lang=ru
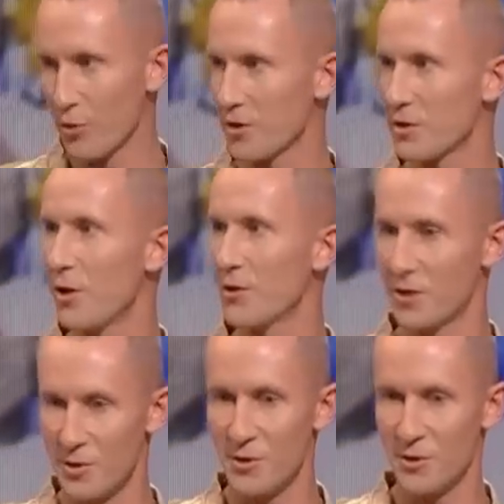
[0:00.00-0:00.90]
и он
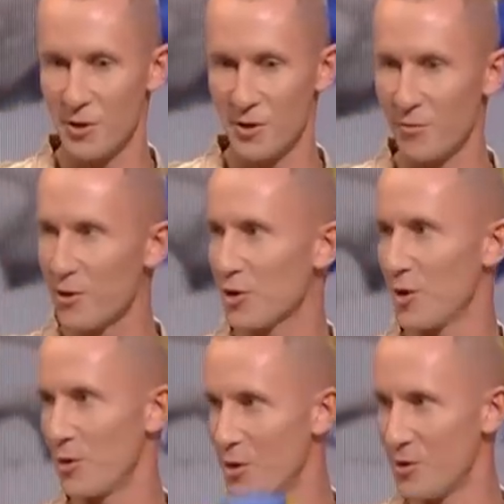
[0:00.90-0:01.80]
остался один на этой
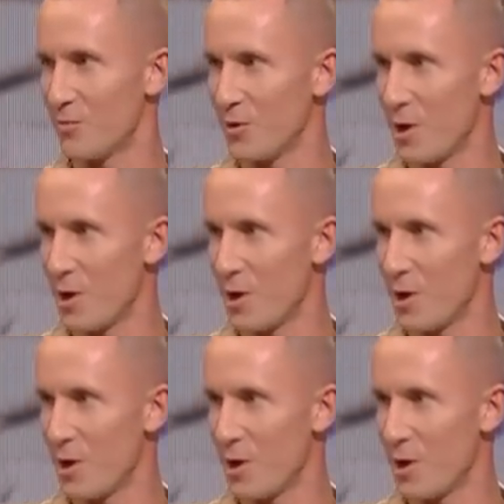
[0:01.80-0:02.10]
вышке под этим